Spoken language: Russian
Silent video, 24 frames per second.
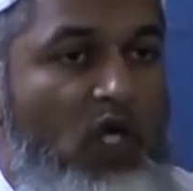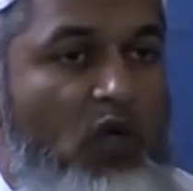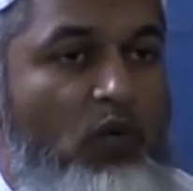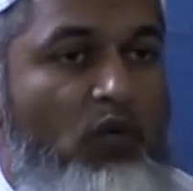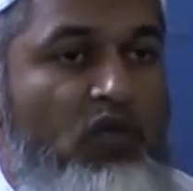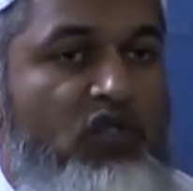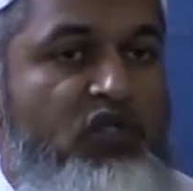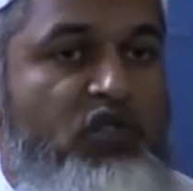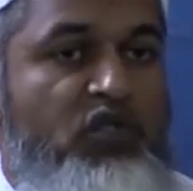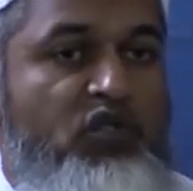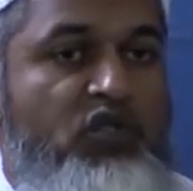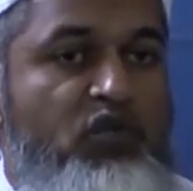
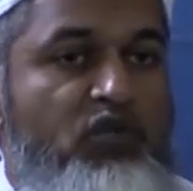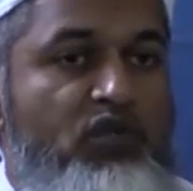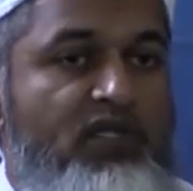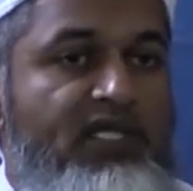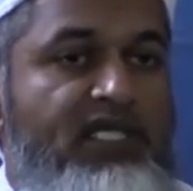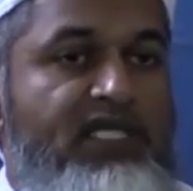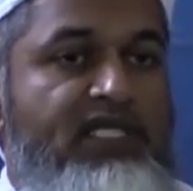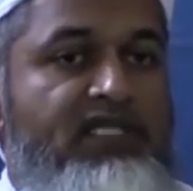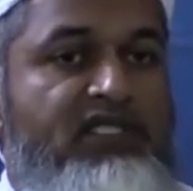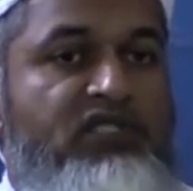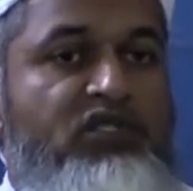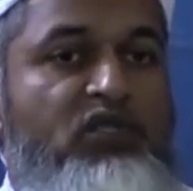Надо что
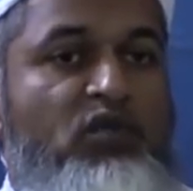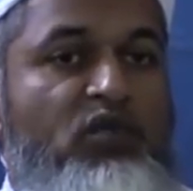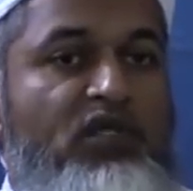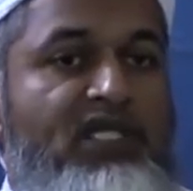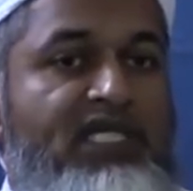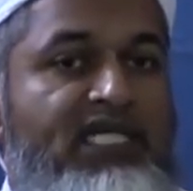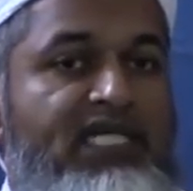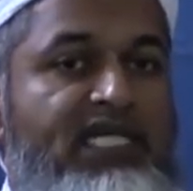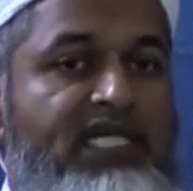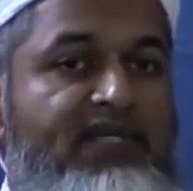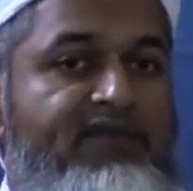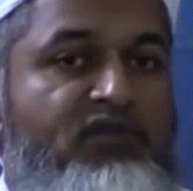сделать?
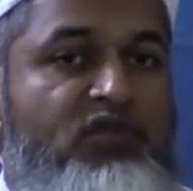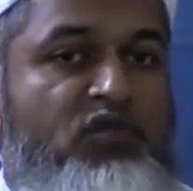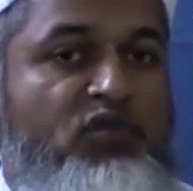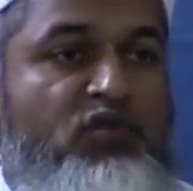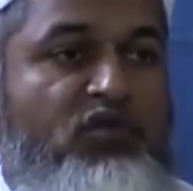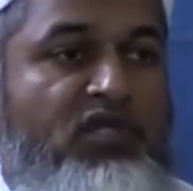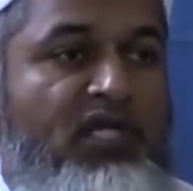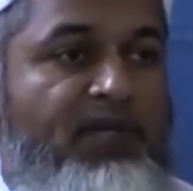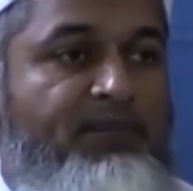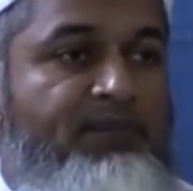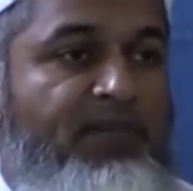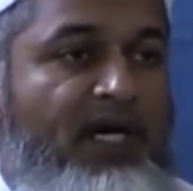Включить
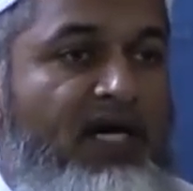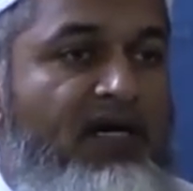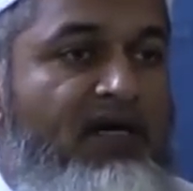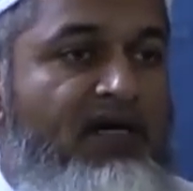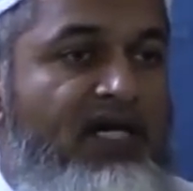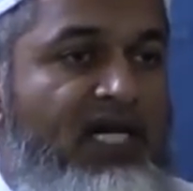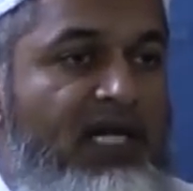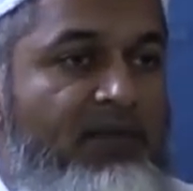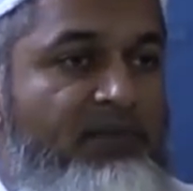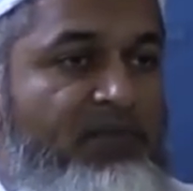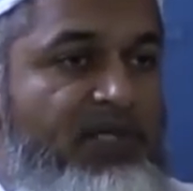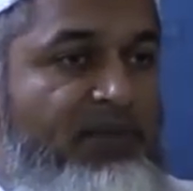
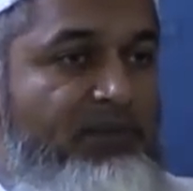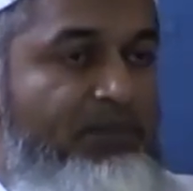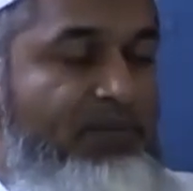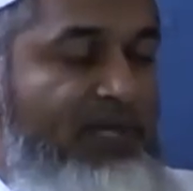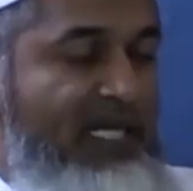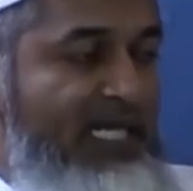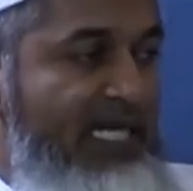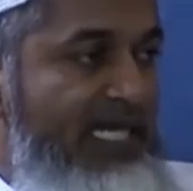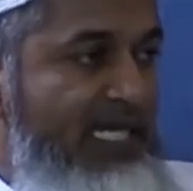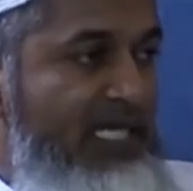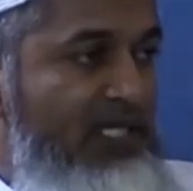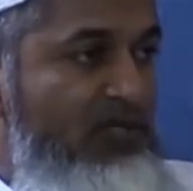Сурубакера на
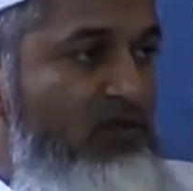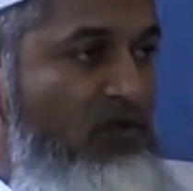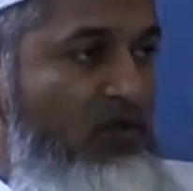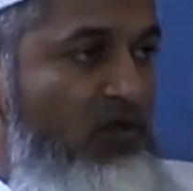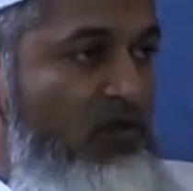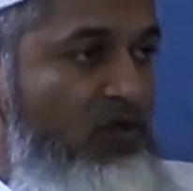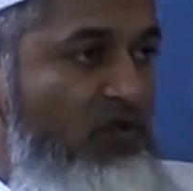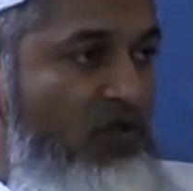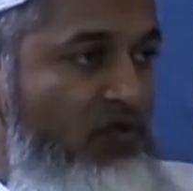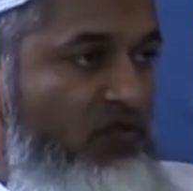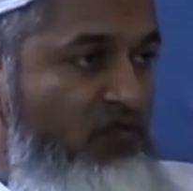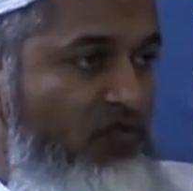телефоне, на
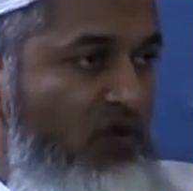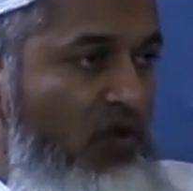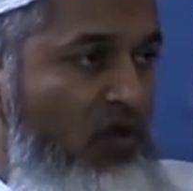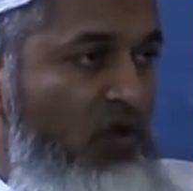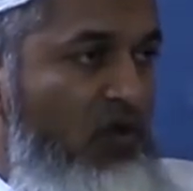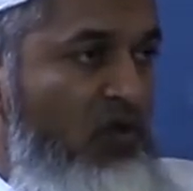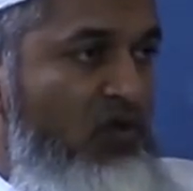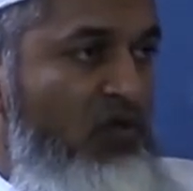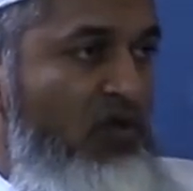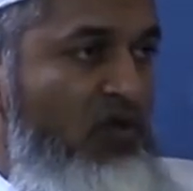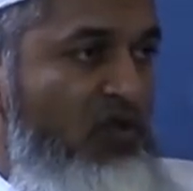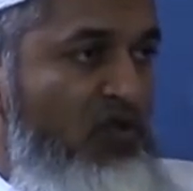
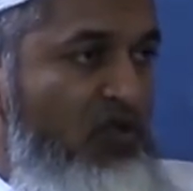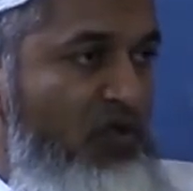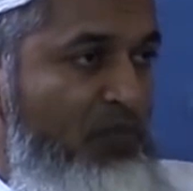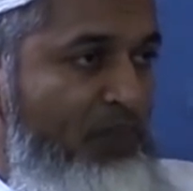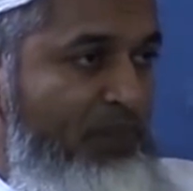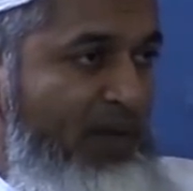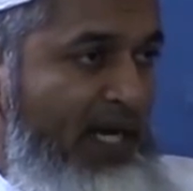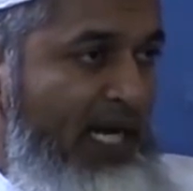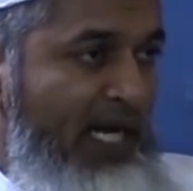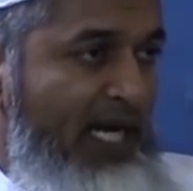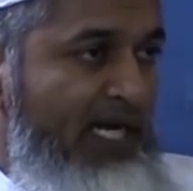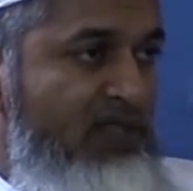планшете, на
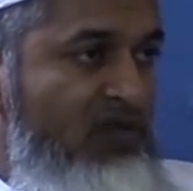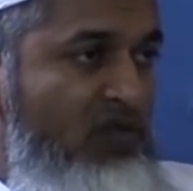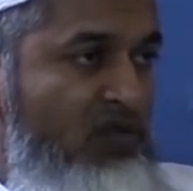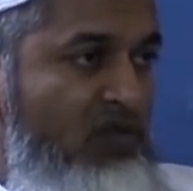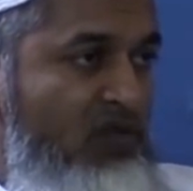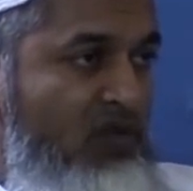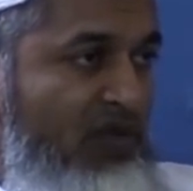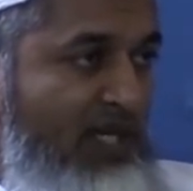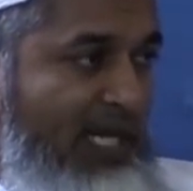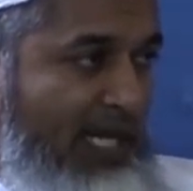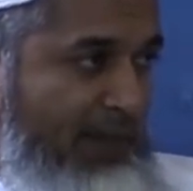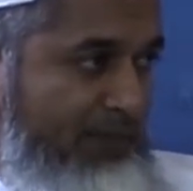компьютере,
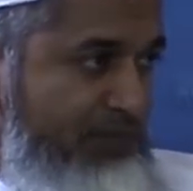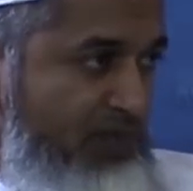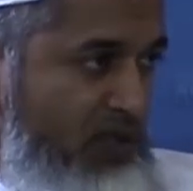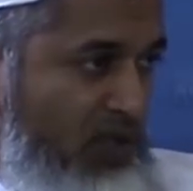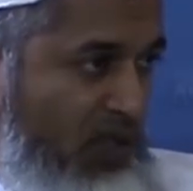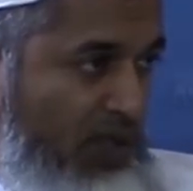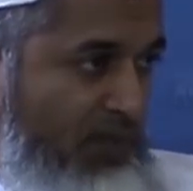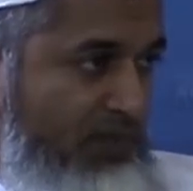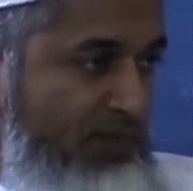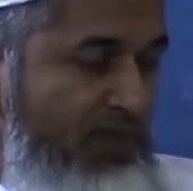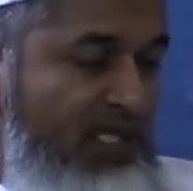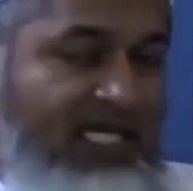еще на
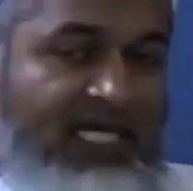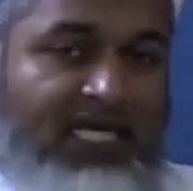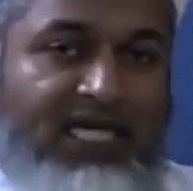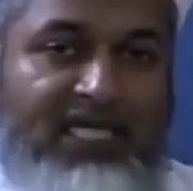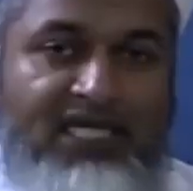чем.